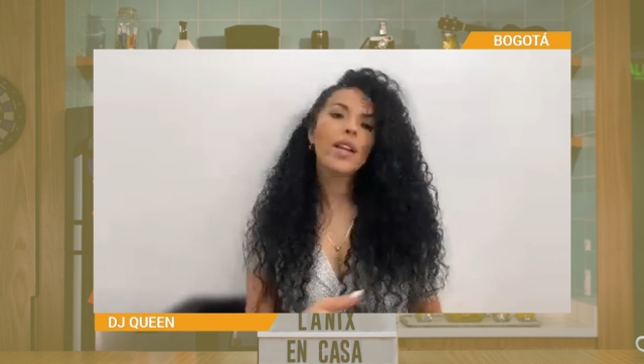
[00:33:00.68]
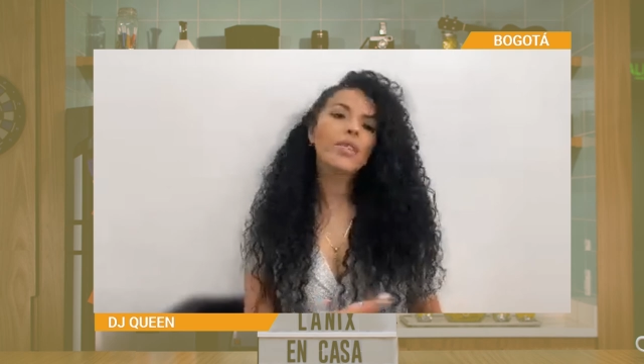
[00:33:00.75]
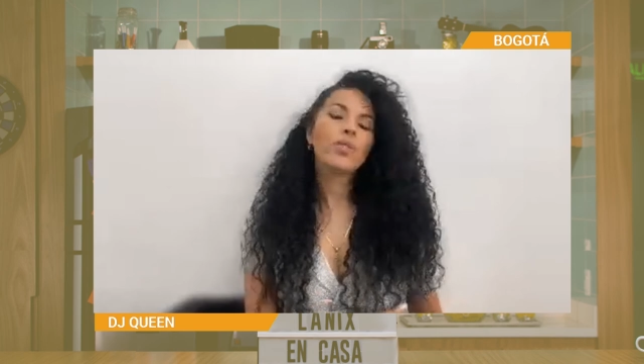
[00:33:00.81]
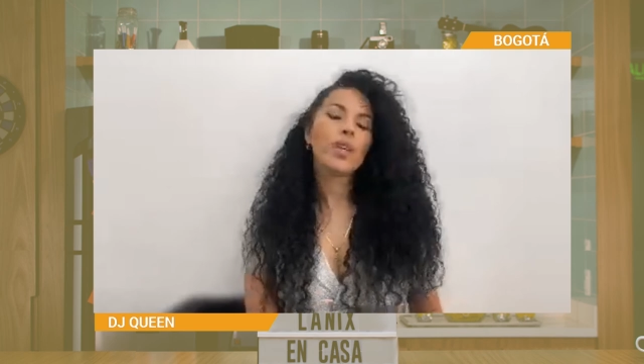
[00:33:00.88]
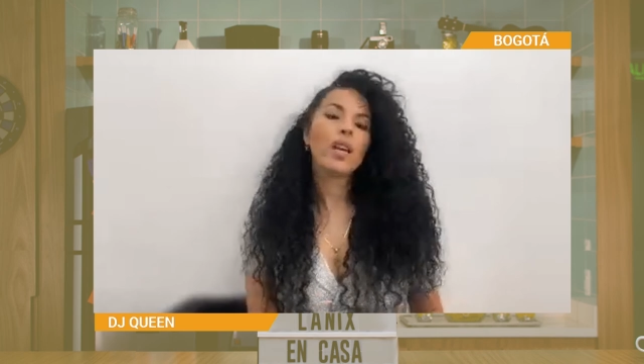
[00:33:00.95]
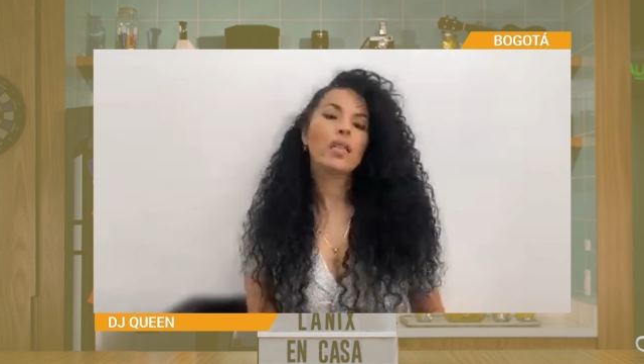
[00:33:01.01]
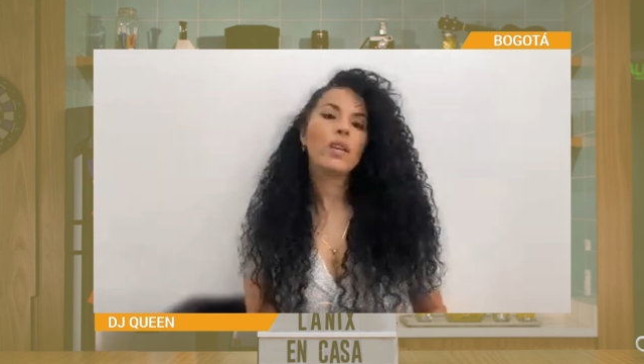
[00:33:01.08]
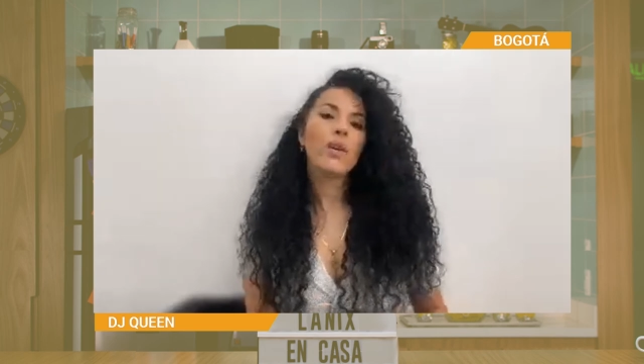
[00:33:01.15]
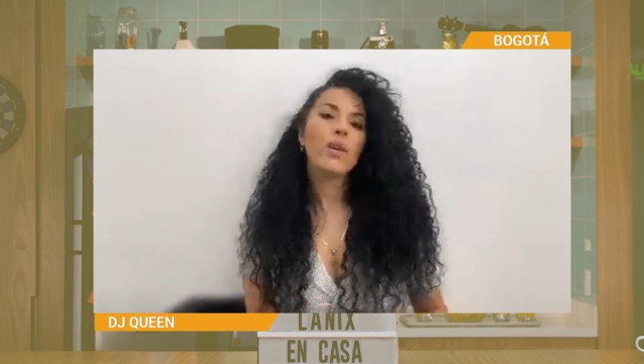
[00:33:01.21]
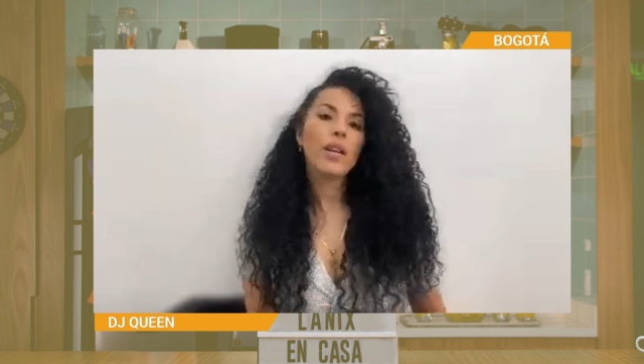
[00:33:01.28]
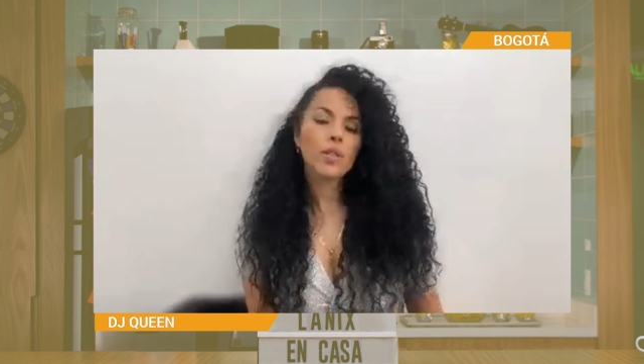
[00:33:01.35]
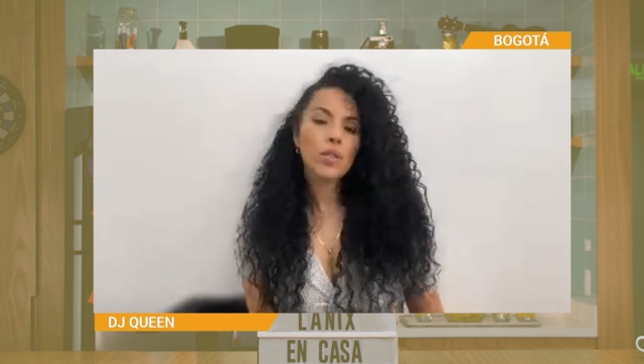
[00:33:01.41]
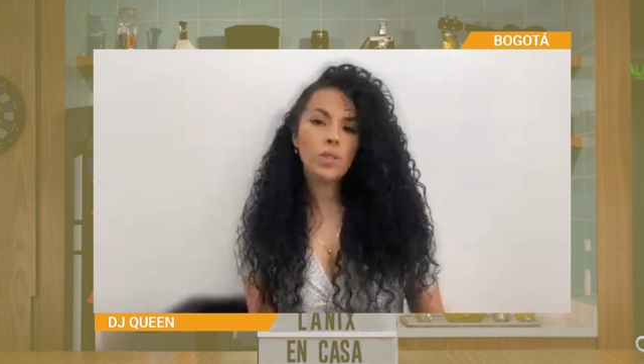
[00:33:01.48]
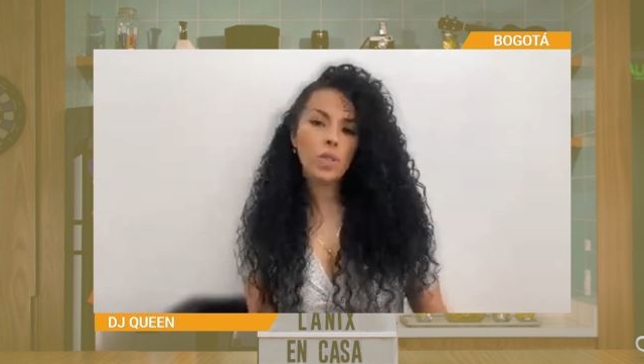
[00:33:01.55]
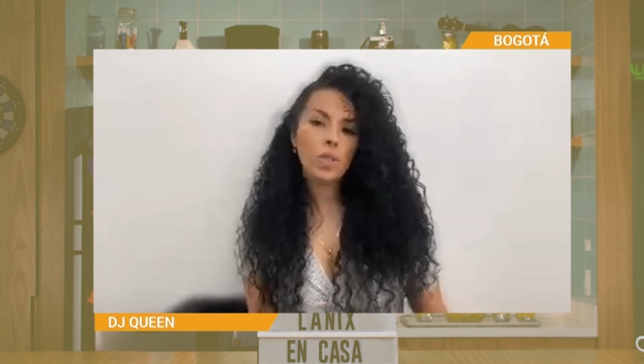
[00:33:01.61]
tengo varios
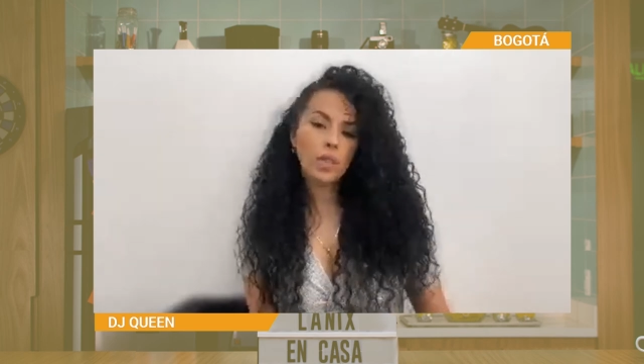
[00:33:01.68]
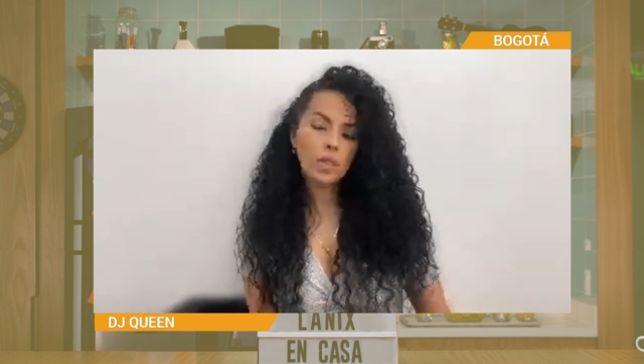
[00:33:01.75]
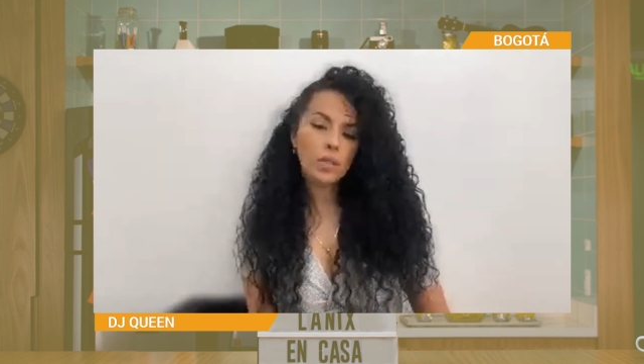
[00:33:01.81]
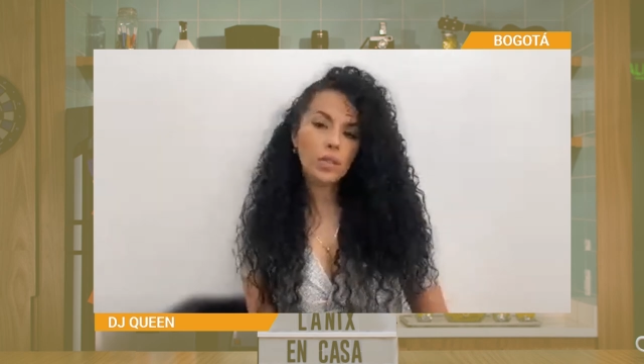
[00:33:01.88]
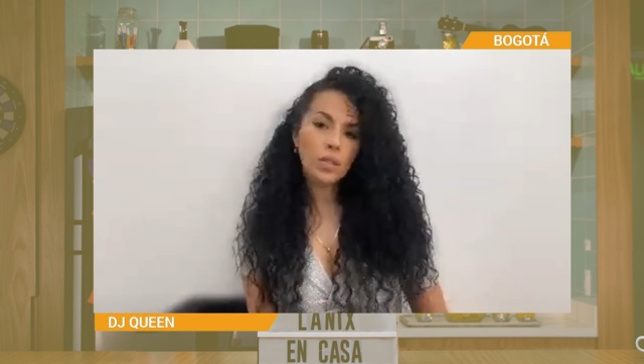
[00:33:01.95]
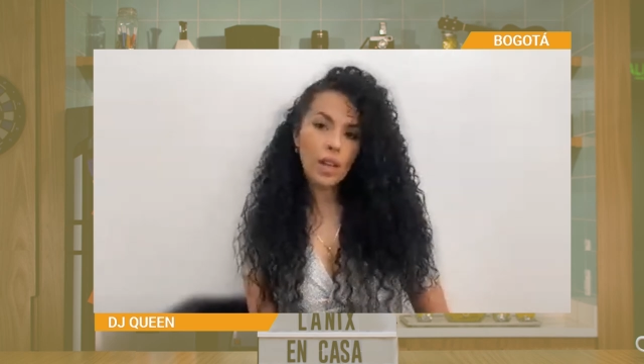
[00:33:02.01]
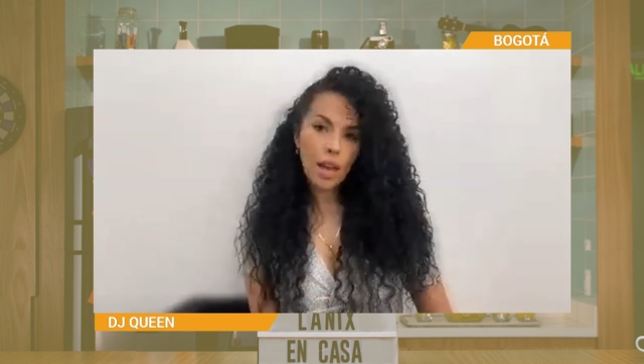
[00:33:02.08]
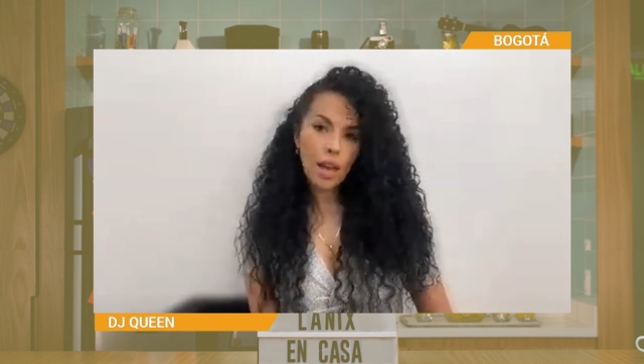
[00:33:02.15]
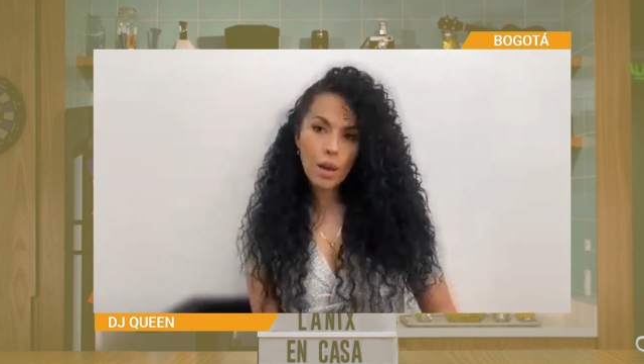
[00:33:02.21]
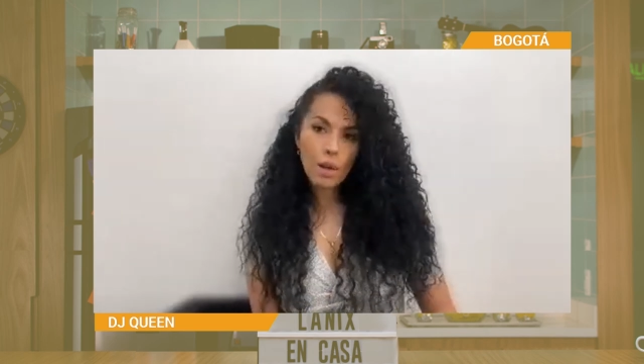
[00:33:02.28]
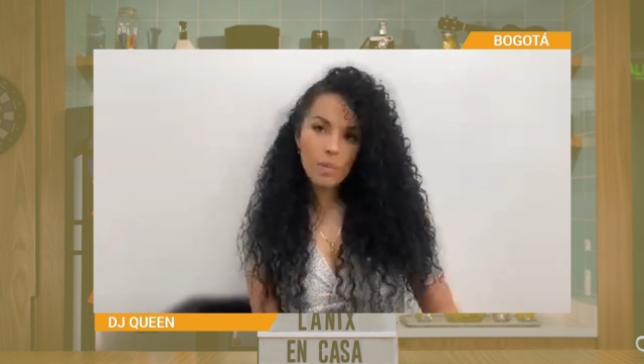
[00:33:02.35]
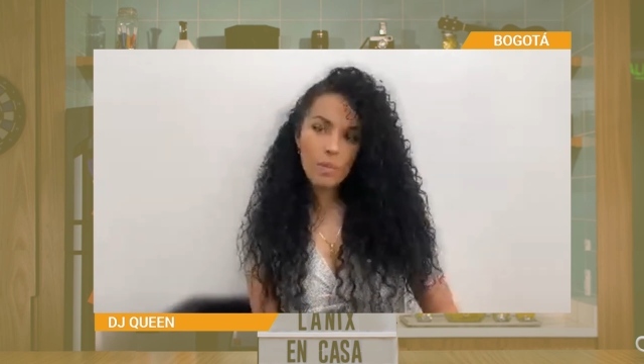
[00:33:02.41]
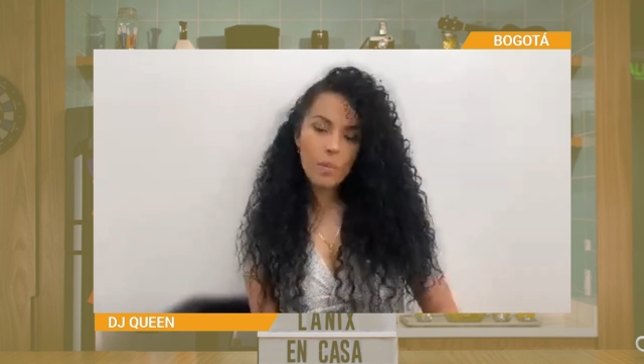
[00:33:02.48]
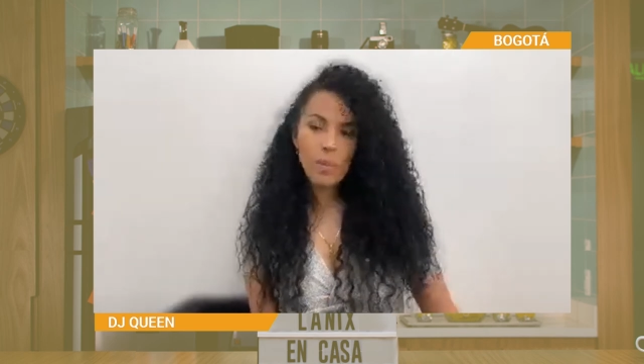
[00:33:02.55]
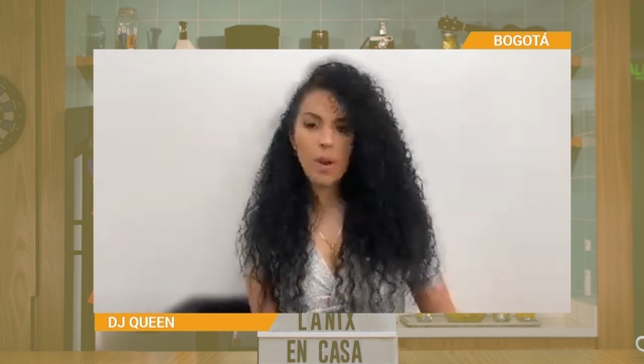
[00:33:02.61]
sets y varias cositas
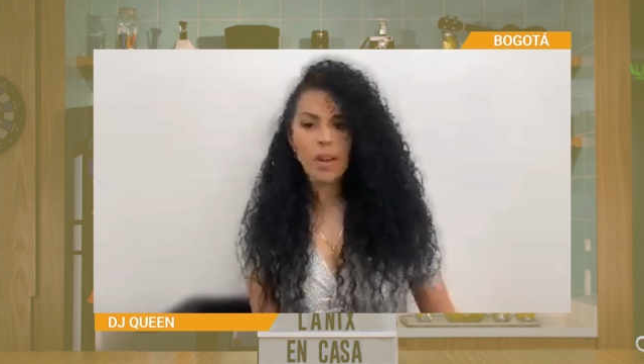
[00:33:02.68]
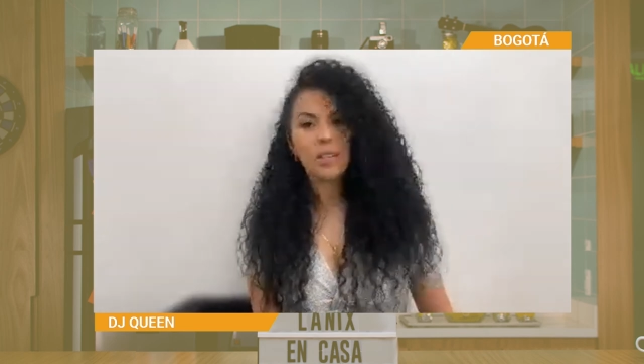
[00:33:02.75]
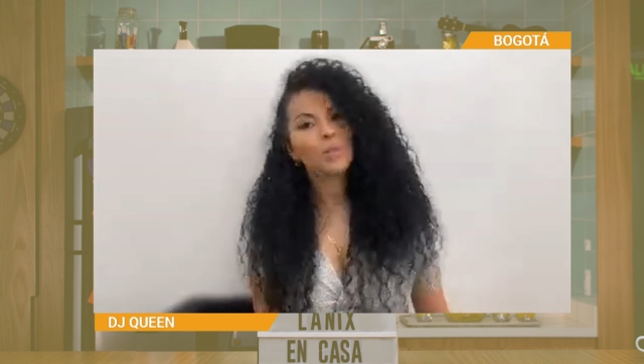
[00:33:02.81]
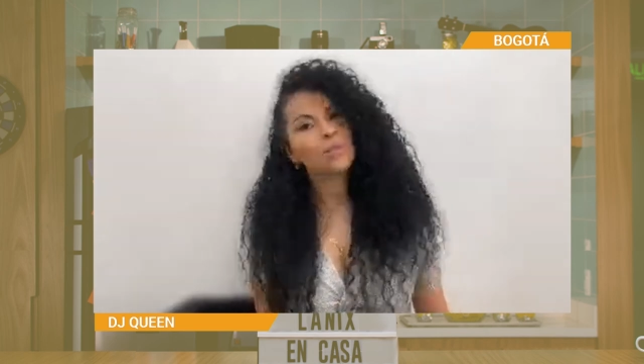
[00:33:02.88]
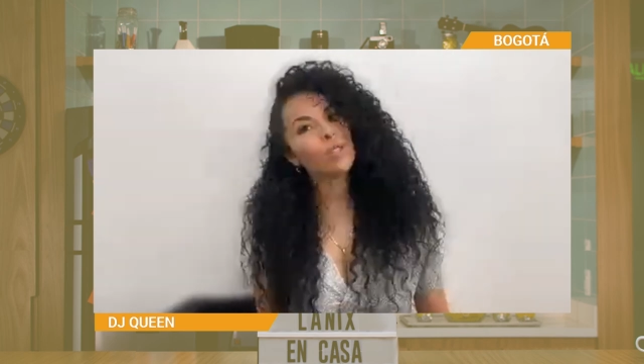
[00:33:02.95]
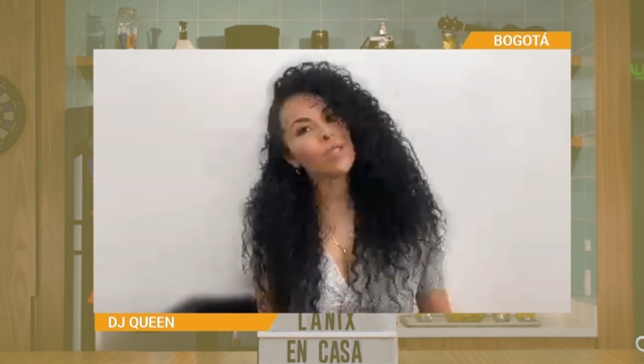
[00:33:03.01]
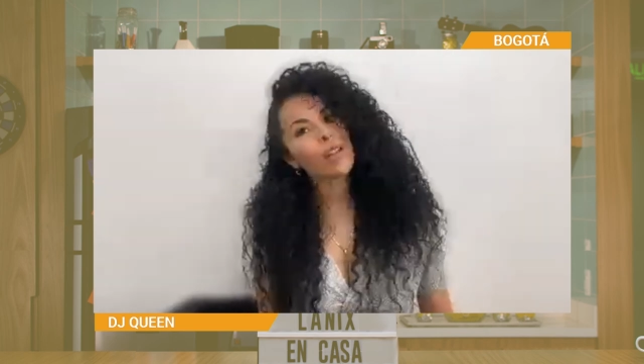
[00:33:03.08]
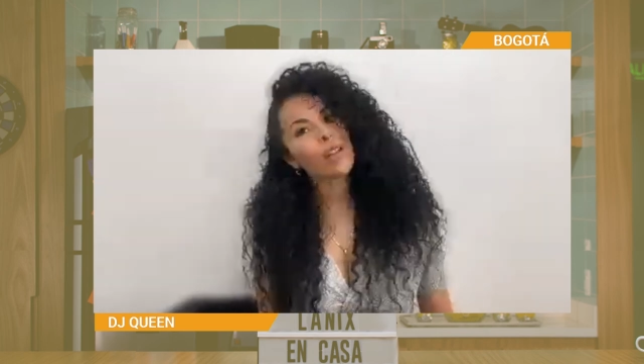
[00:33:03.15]
donde me pueden